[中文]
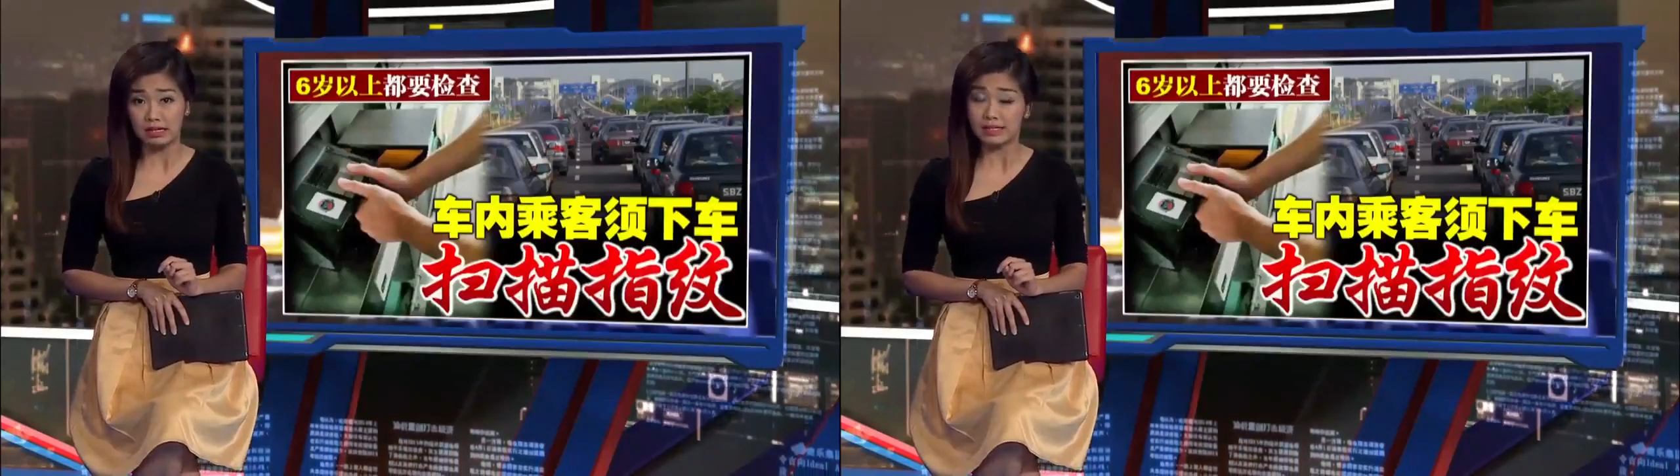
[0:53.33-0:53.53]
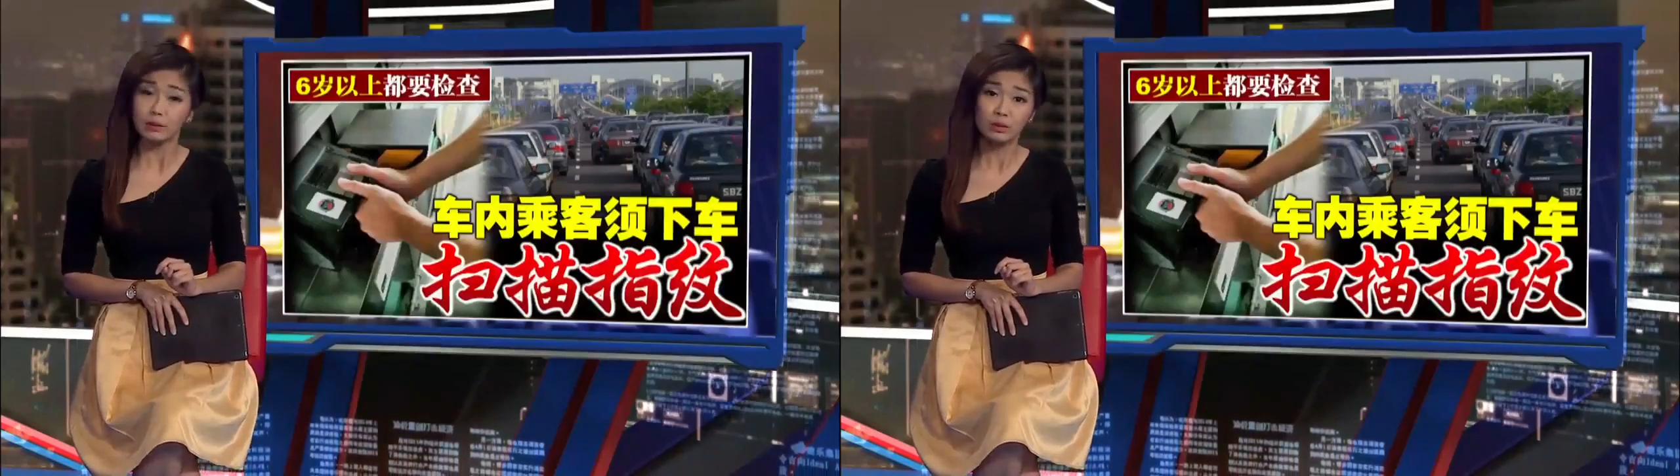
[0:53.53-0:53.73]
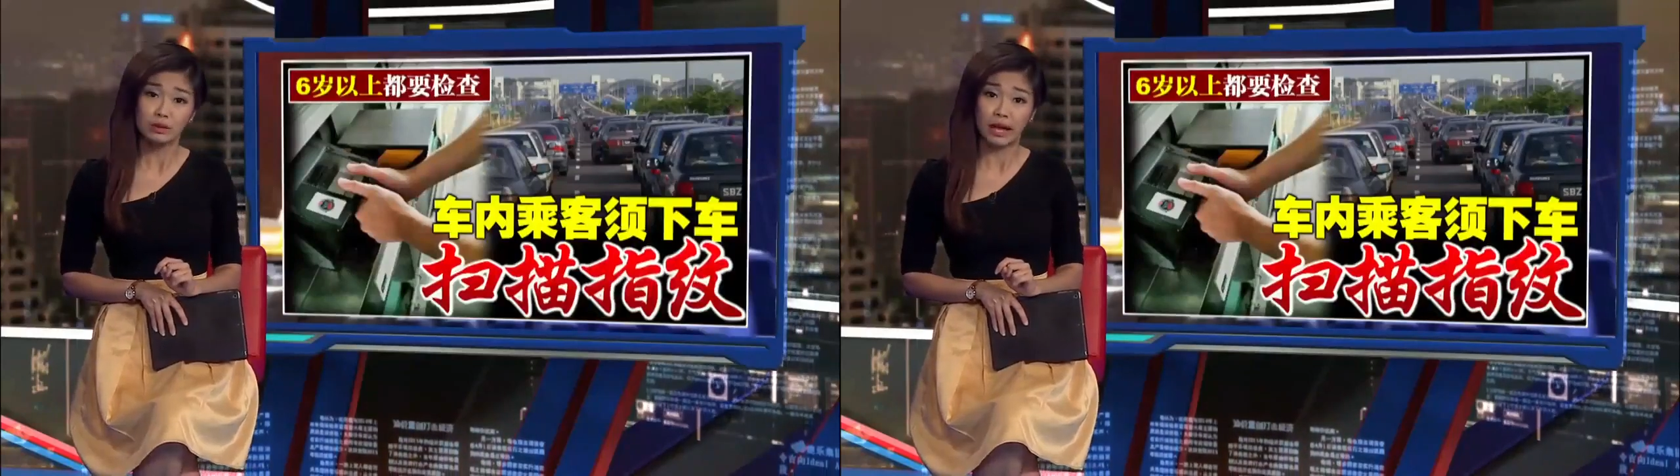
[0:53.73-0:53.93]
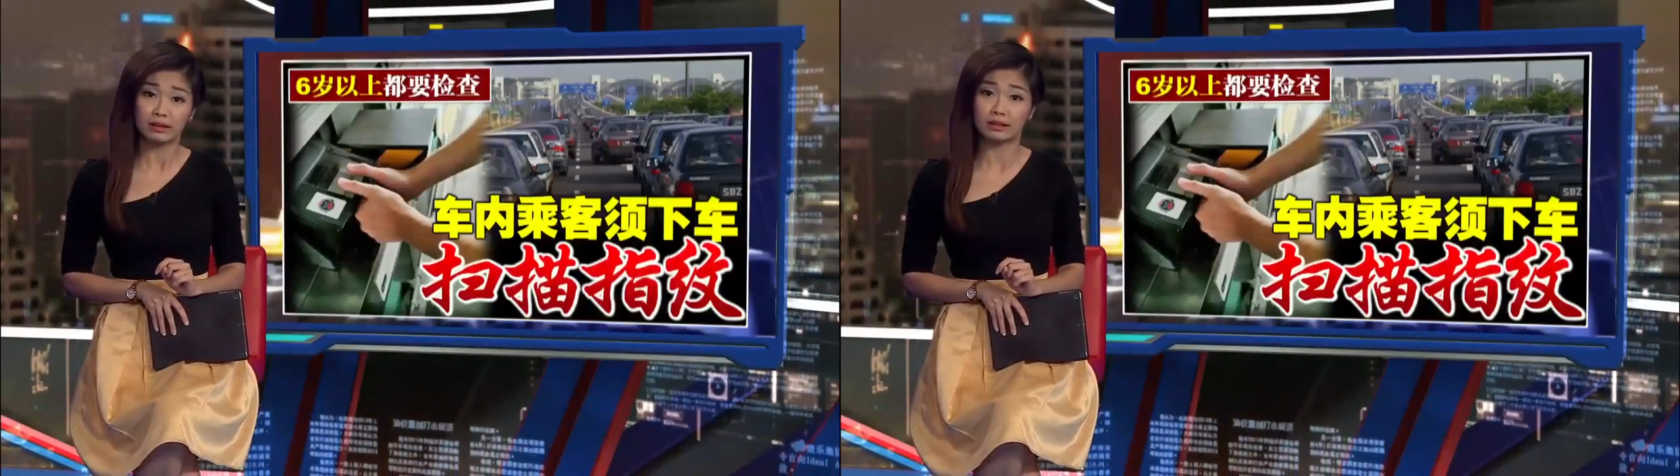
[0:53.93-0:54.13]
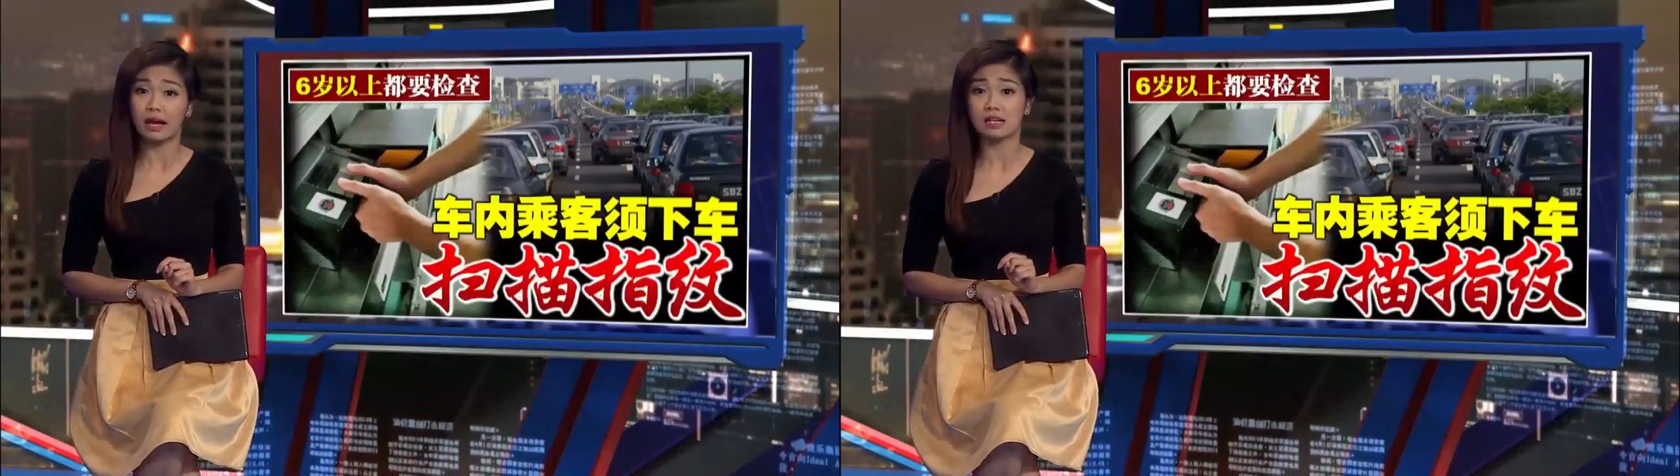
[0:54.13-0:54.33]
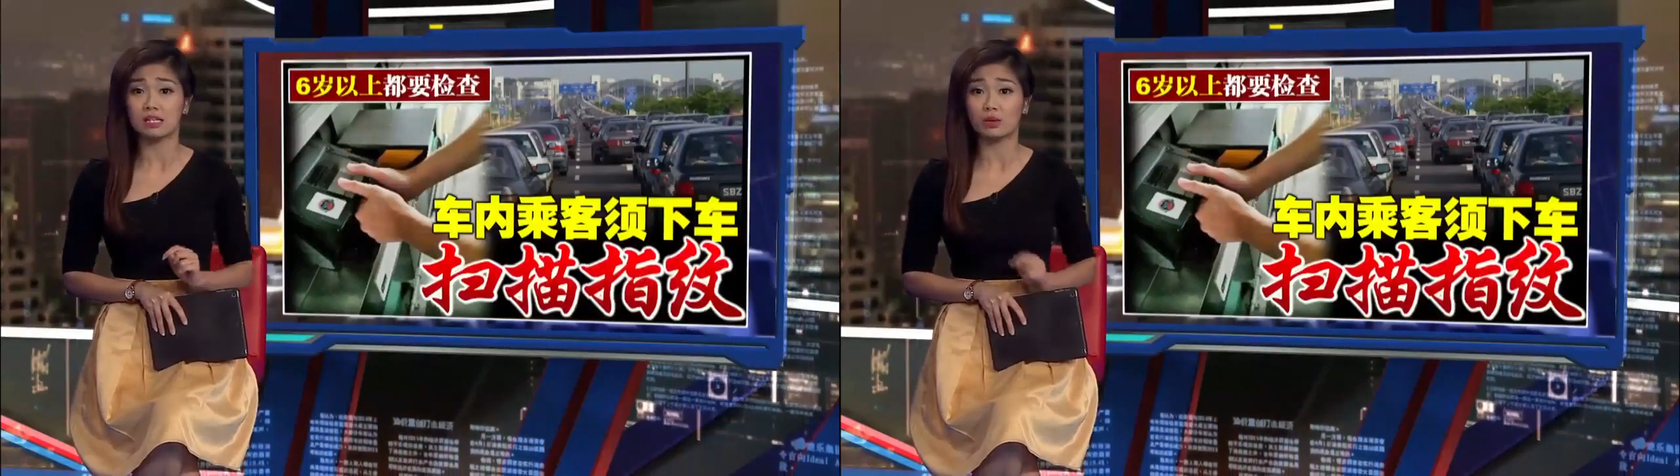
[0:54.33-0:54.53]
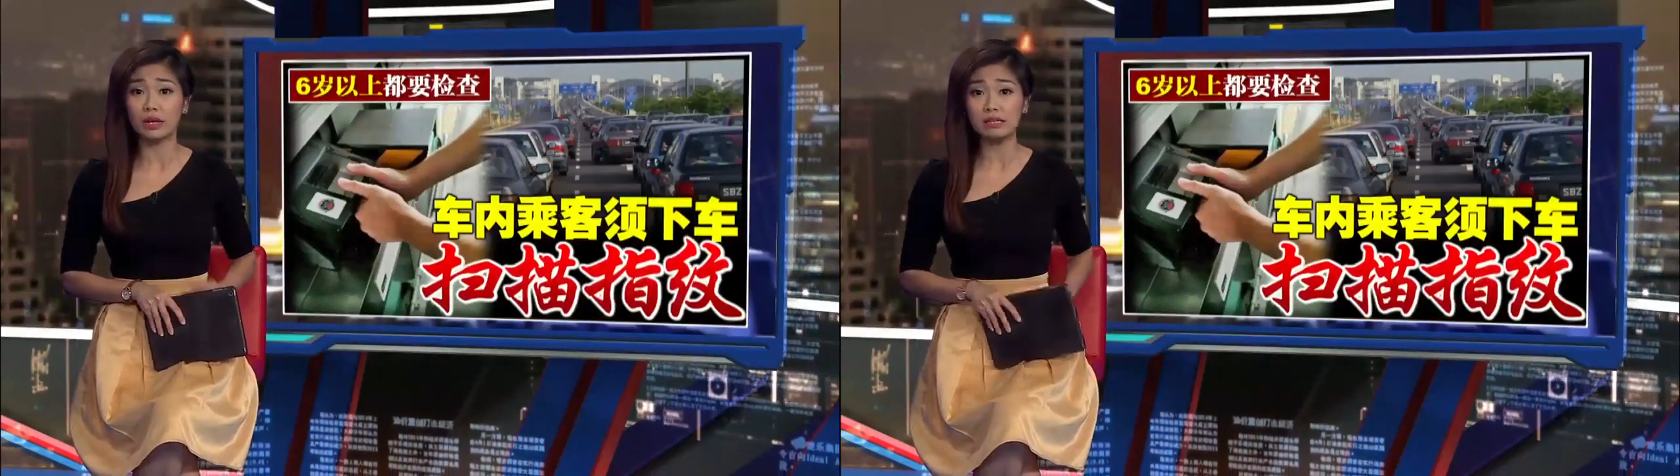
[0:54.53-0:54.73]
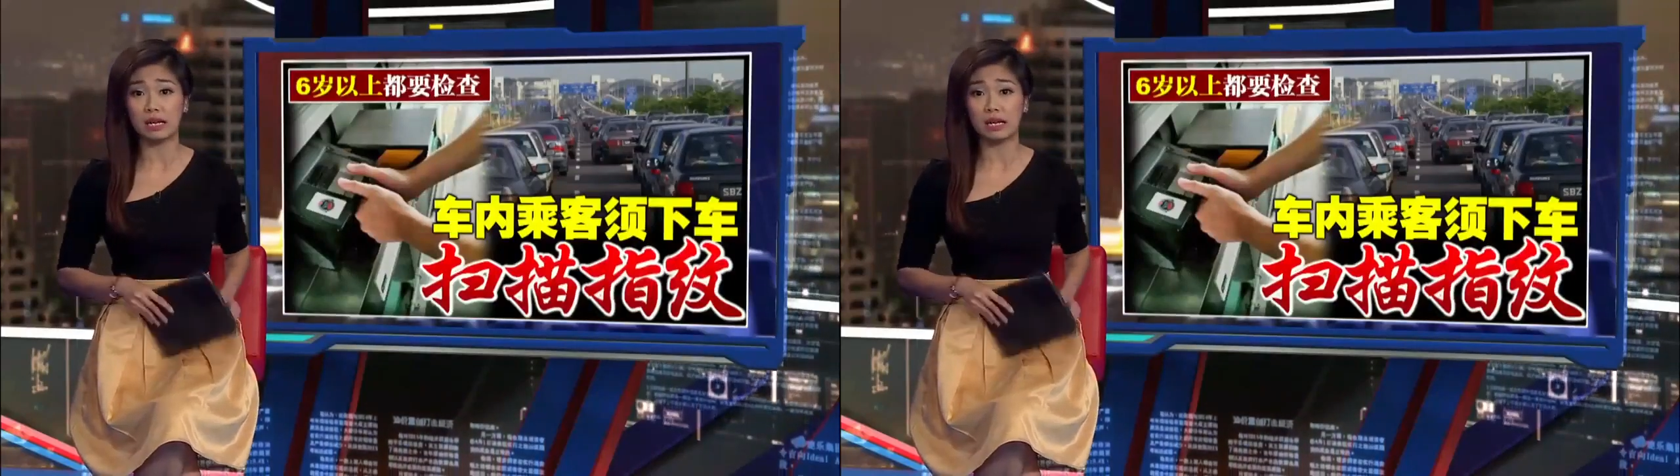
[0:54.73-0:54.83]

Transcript: 在雾兰和大使关